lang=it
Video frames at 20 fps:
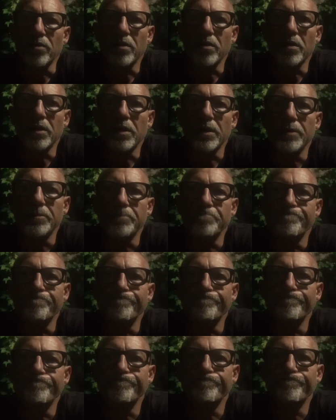
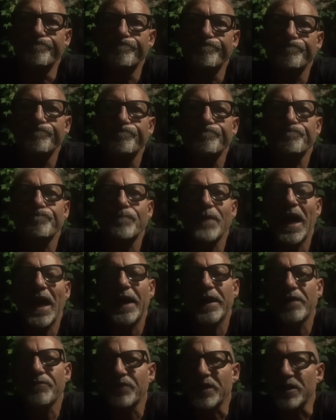Um,
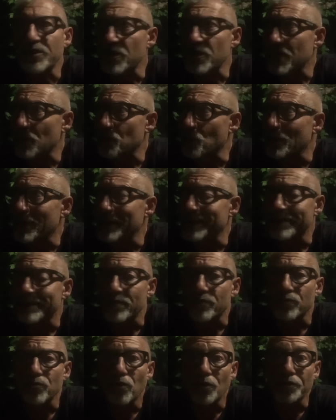alla fine c'è stato anche il
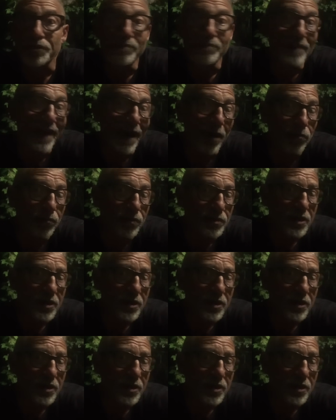terzo gol di Vlaovic